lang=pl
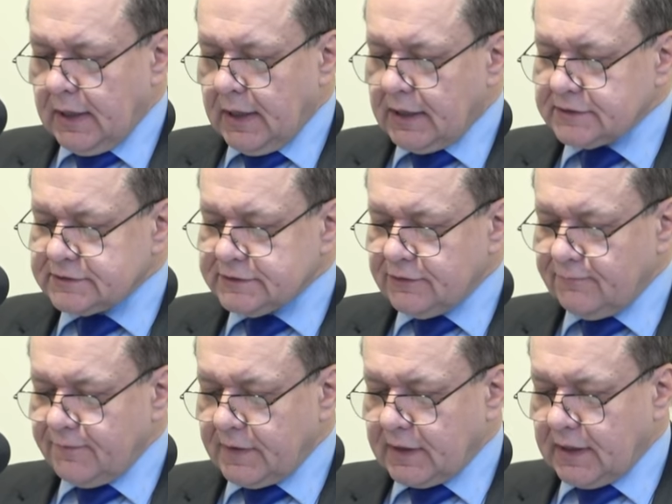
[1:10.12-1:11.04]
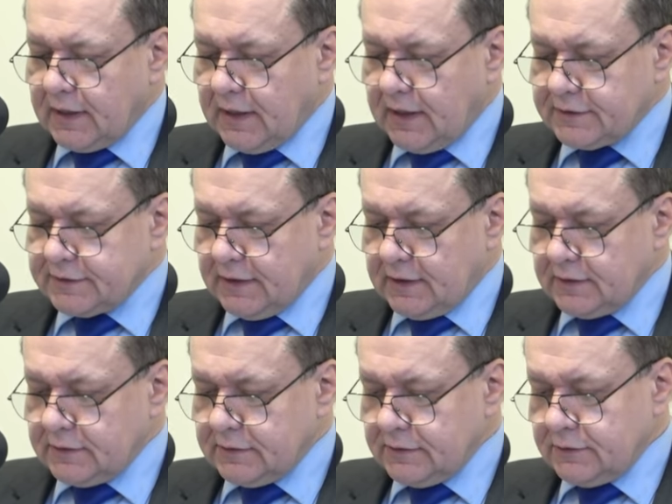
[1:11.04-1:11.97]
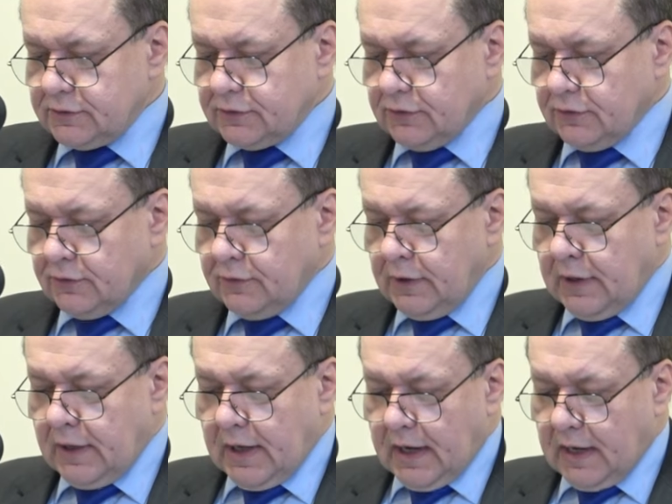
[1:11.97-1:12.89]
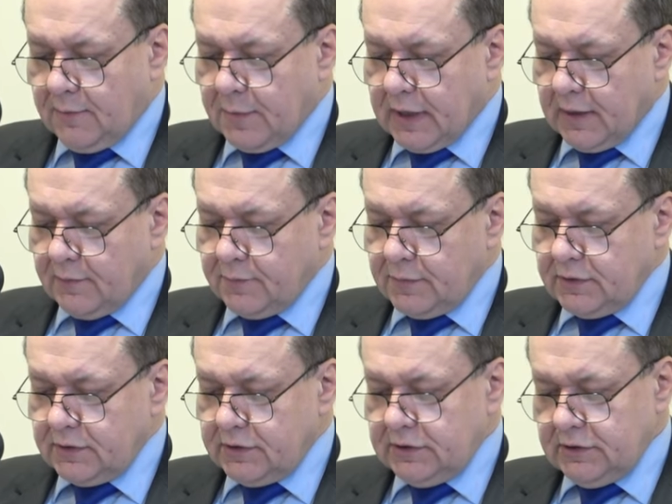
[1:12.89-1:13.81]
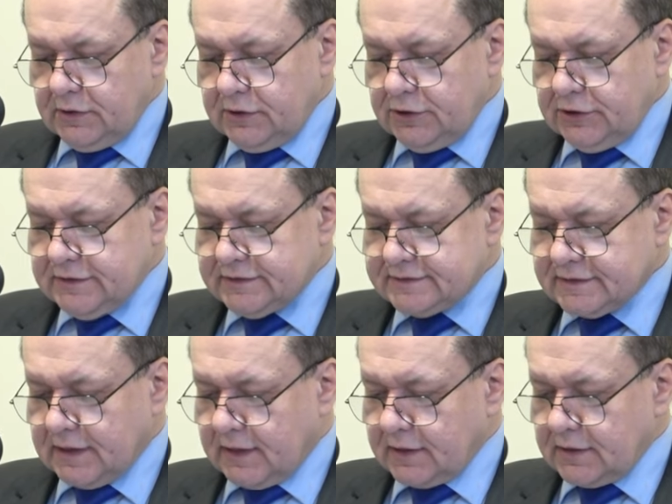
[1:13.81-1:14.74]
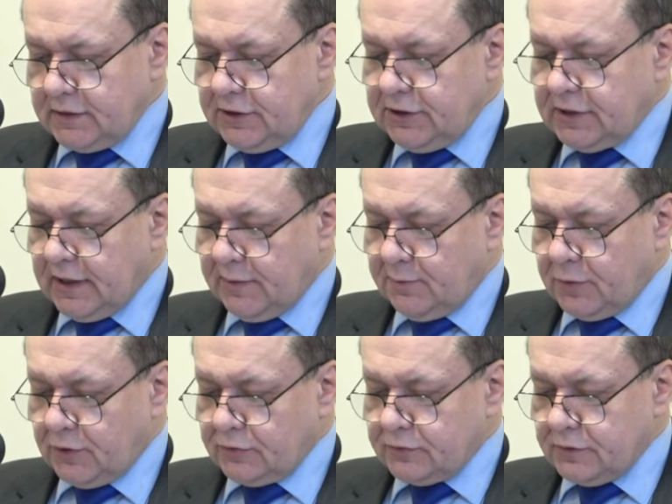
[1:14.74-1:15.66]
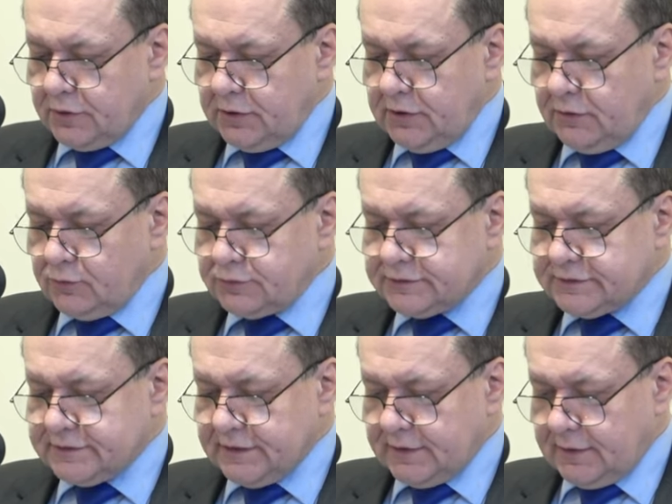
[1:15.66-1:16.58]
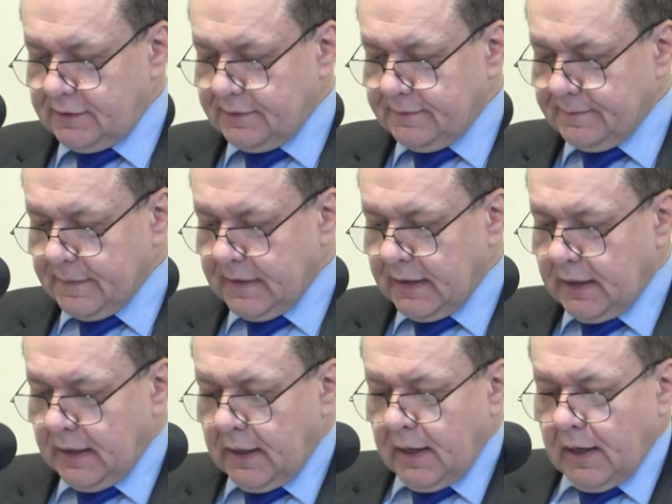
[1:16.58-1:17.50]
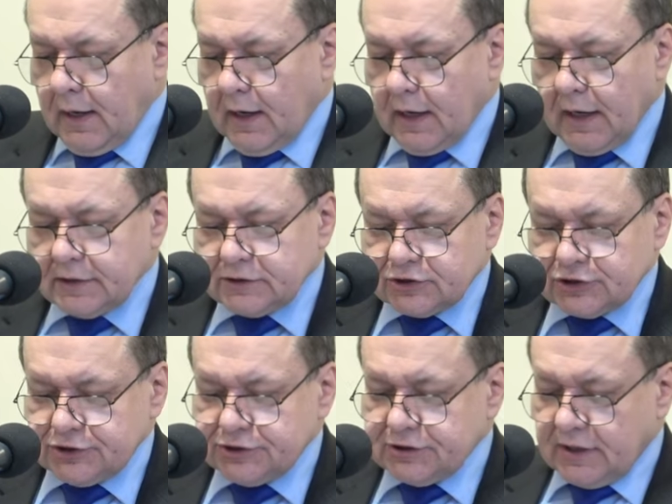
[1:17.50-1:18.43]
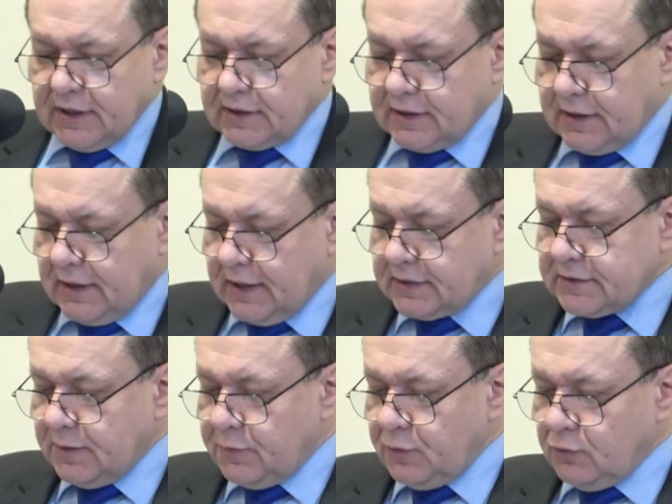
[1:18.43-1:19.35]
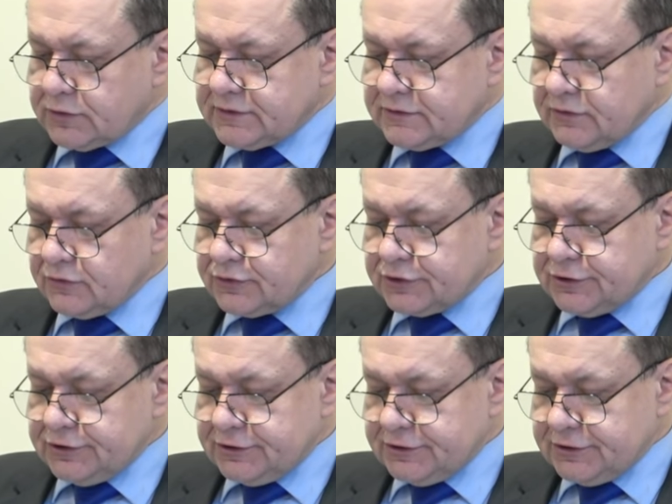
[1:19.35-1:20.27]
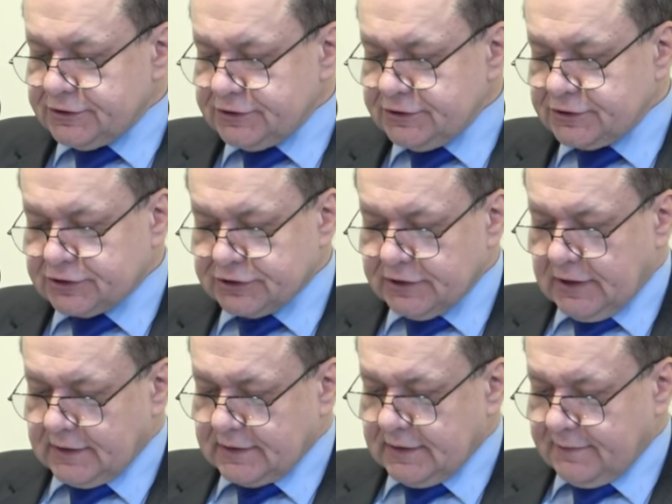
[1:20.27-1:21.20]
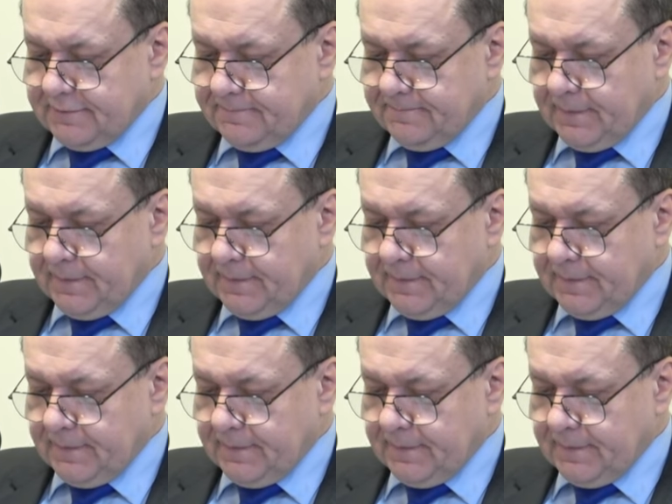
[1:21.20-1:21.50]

a synowie Kehata to Amram i Ishar i Hebron i Uzziel. A lat życia Kehata było 133 lata.